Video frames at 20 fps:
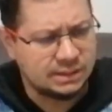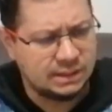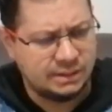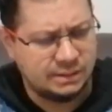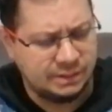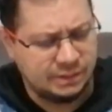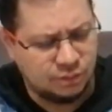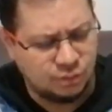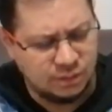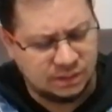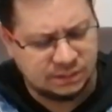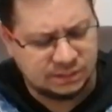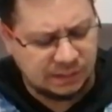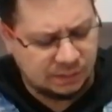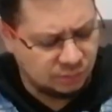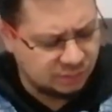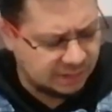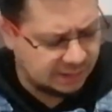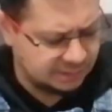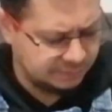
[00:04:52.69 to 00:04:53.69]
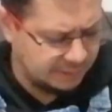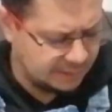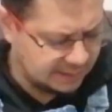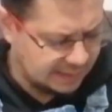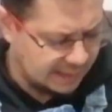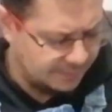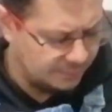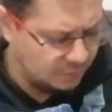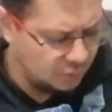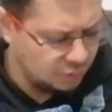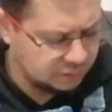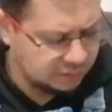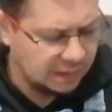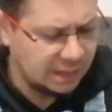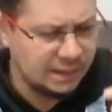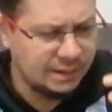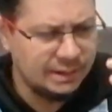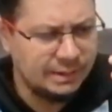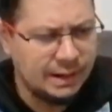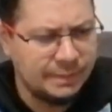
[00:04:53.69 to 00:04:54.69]
se encuentra lo que es
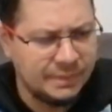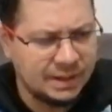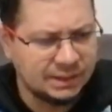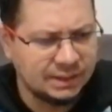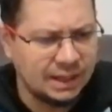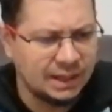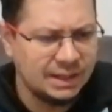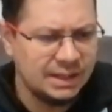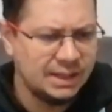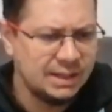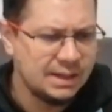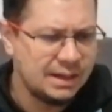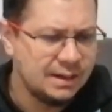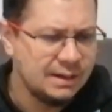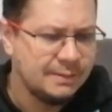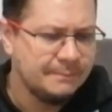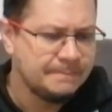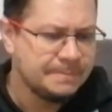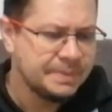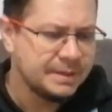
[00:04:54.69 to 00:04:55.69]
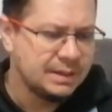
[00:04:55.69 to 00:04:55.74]
bergamota, la mandarina,